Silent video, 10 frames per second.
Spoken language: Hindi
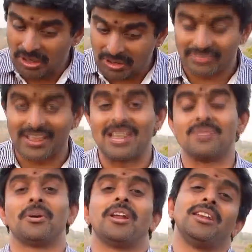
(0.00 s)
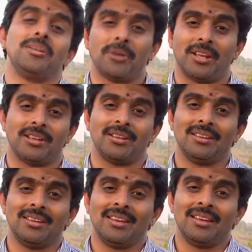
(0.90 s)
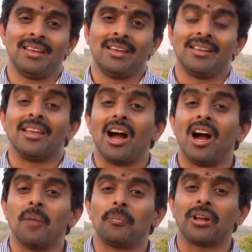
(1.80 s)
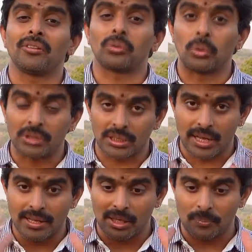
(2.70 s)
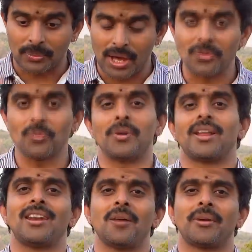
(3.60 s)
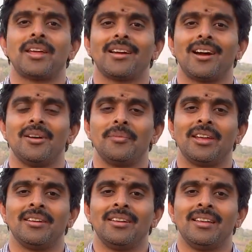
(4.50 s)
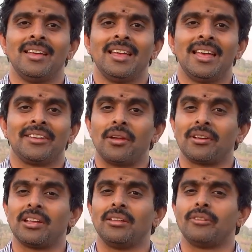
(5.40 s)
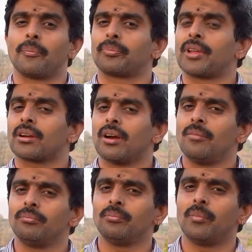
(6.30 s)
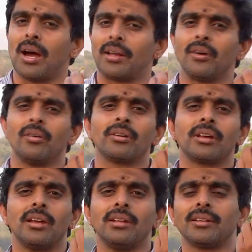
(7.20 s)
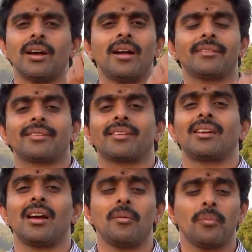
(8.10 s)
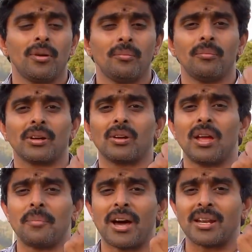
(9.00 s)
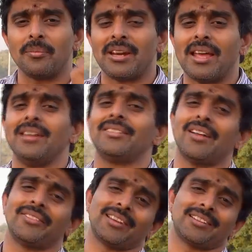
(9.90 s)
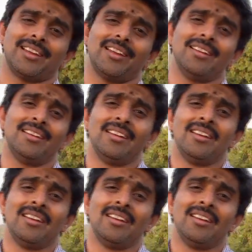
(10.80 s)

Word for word: डिज़ाइन बनानी पड़ेगी यहाँ पर शोध का एक प्रारूप बनाना पड़ेगा हमें क्योंकि जब तक हम मानव के इतिहास क्या के बारे में नहीं जान सकते हैं